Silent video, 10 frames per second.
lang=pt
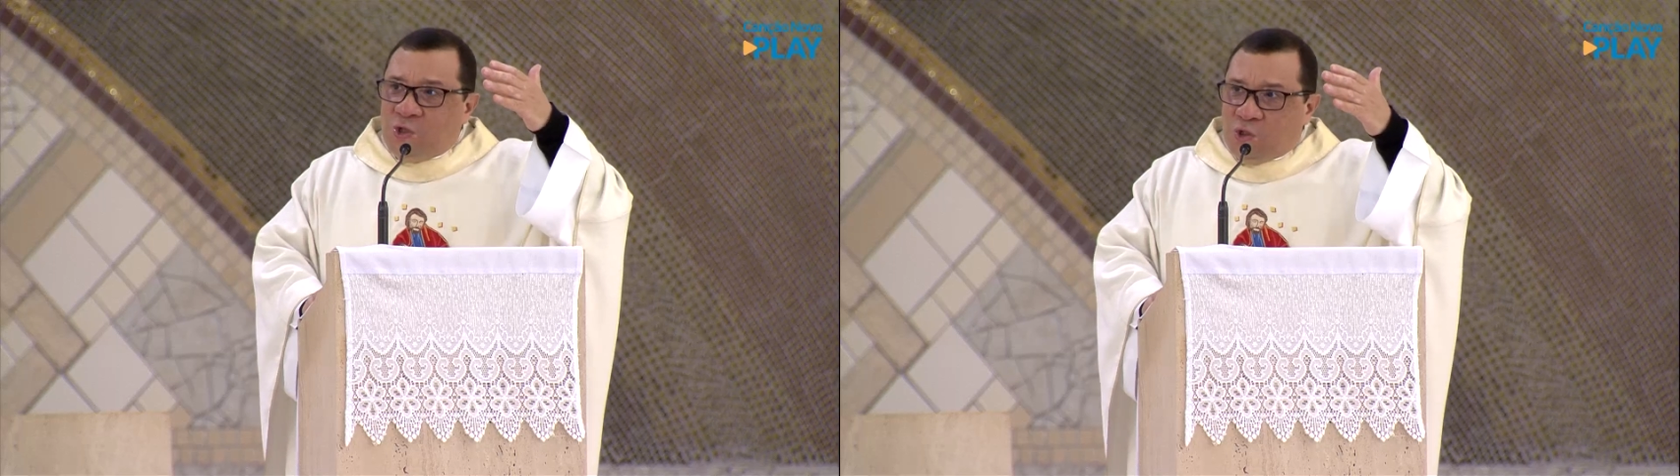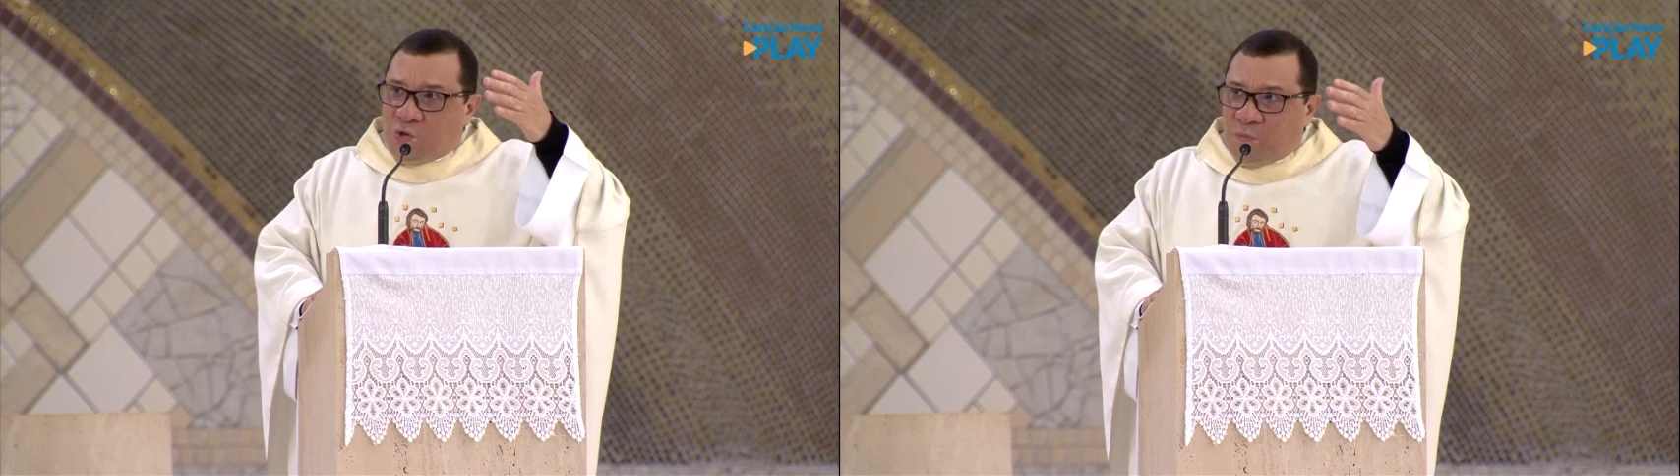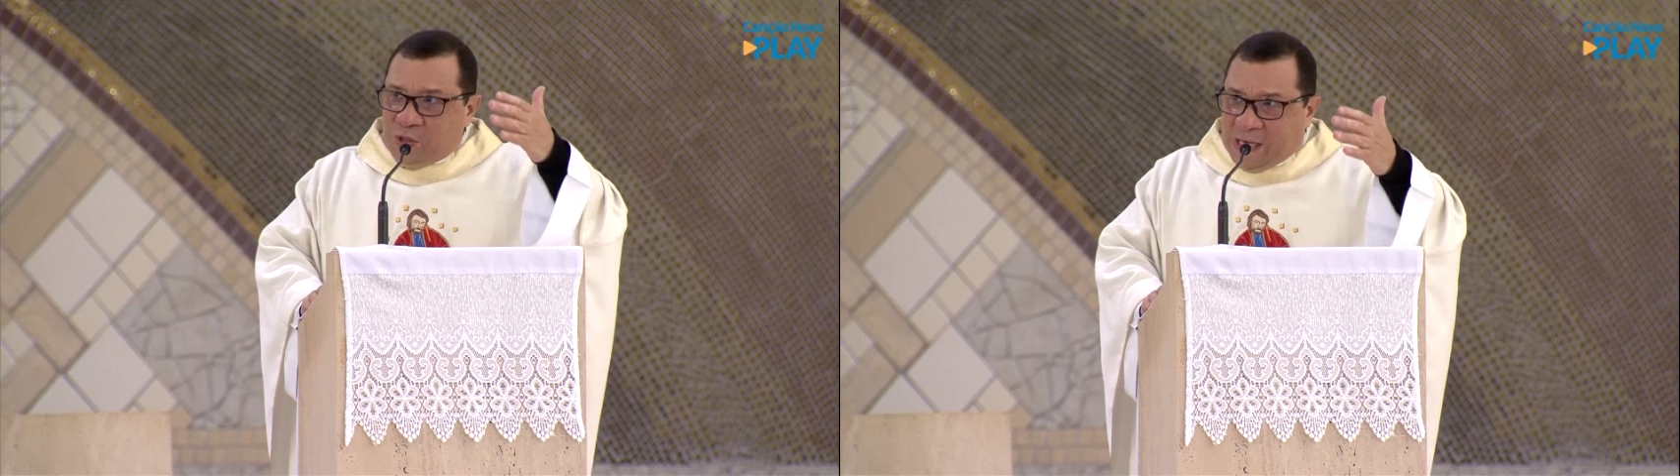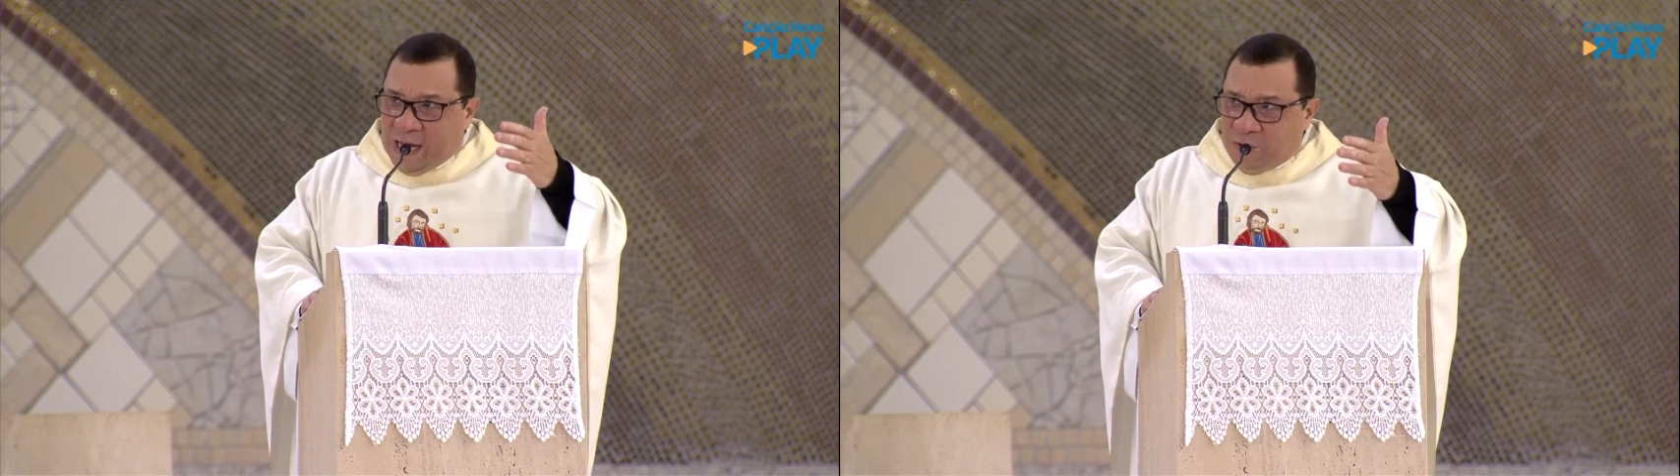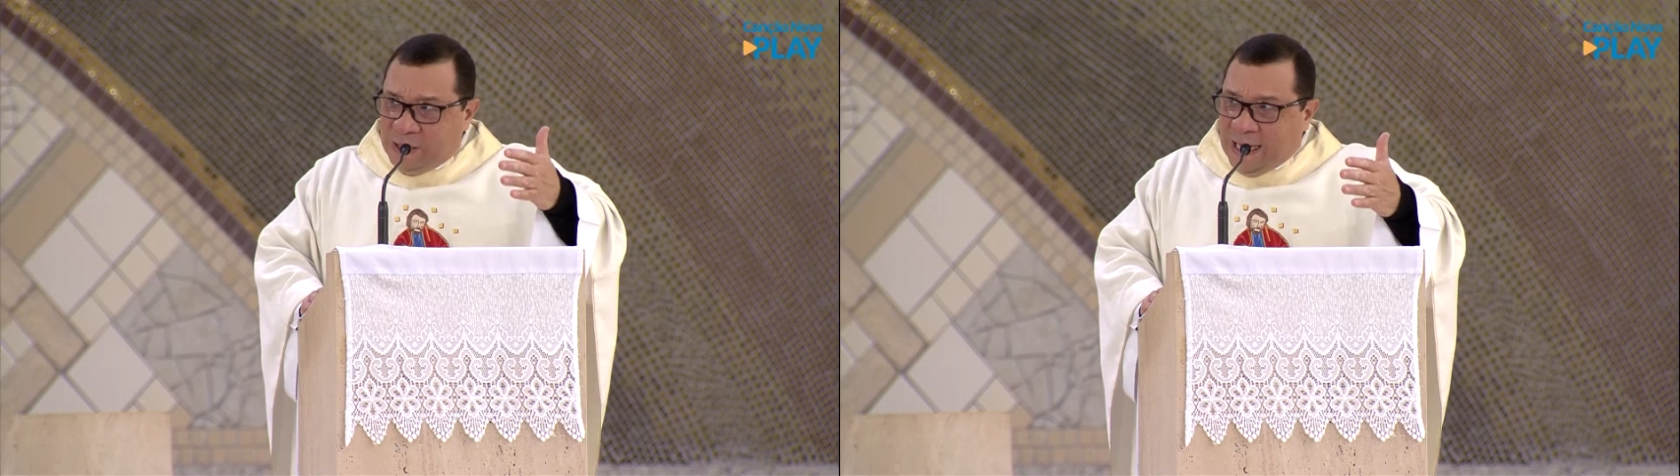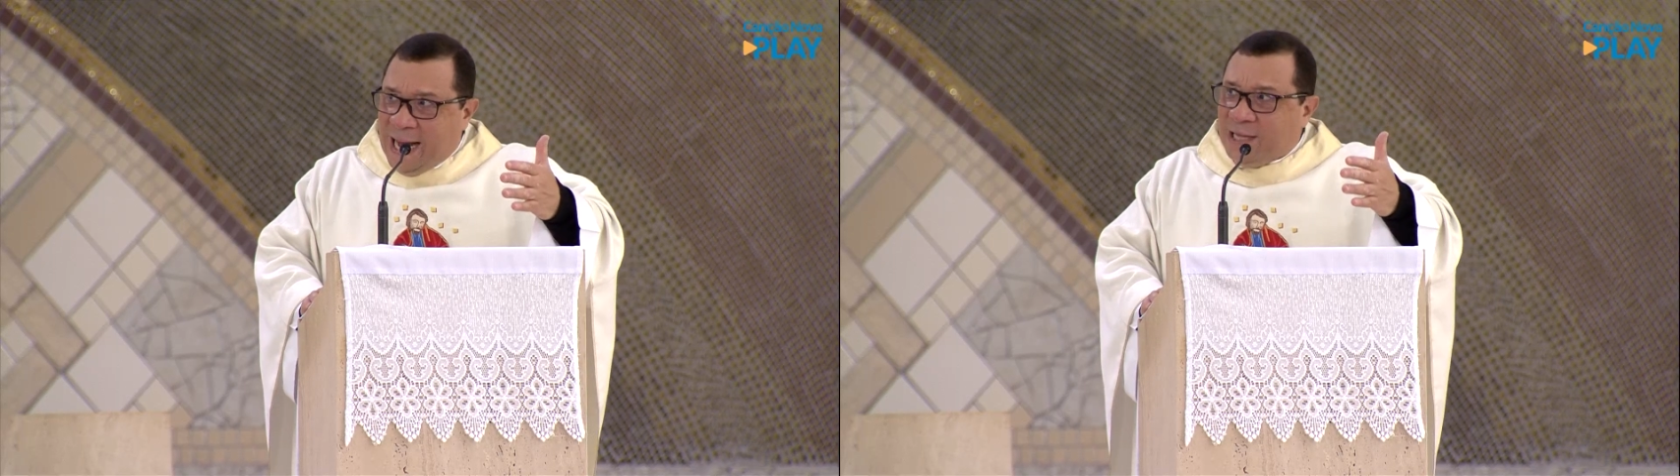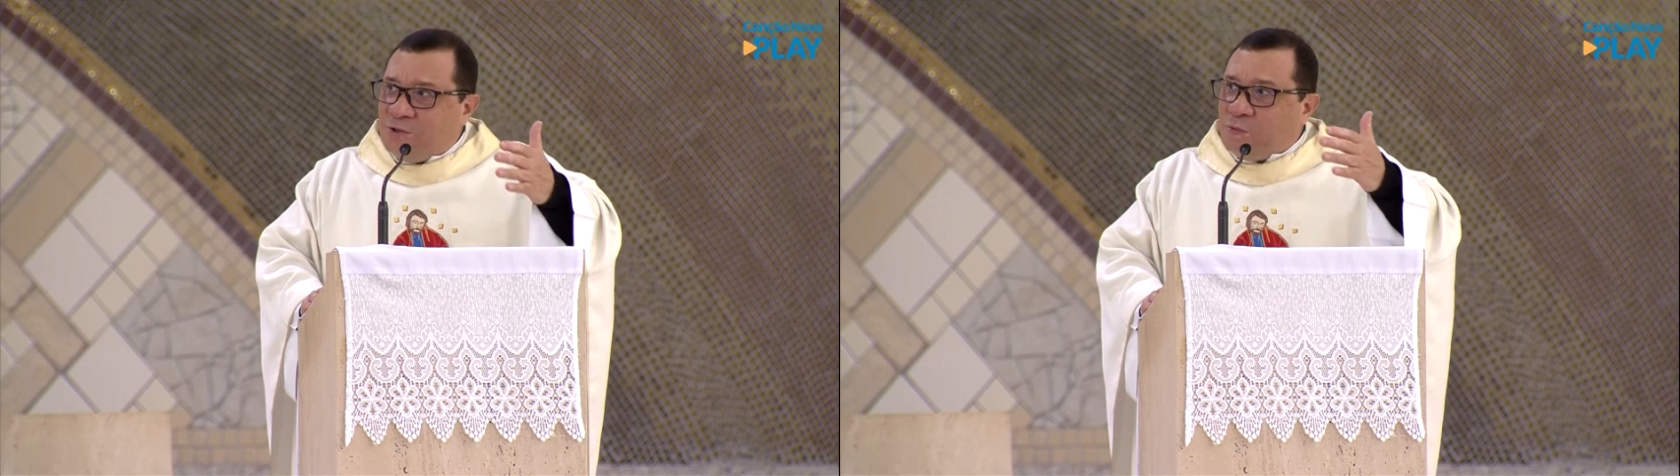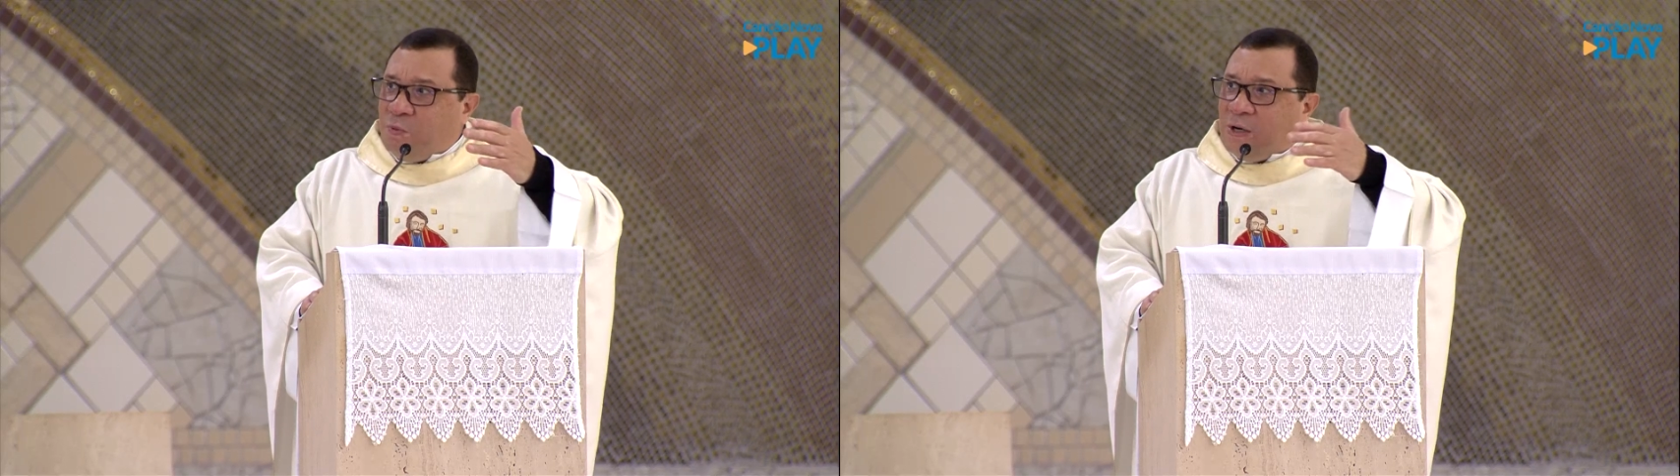onde somos
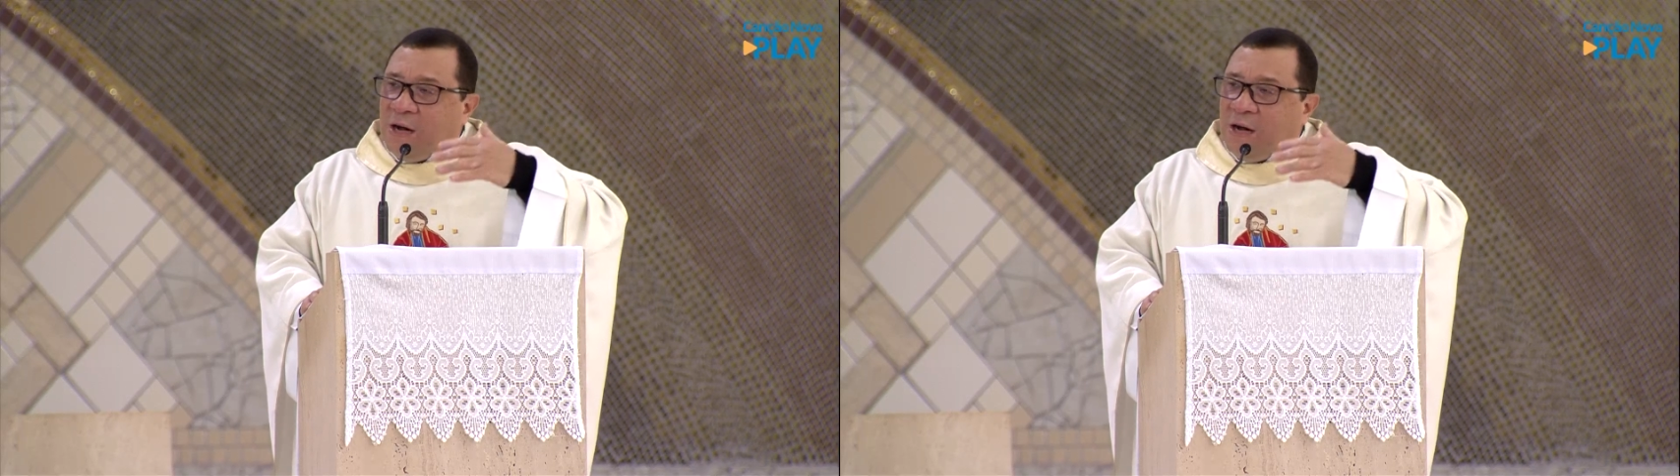caluniados por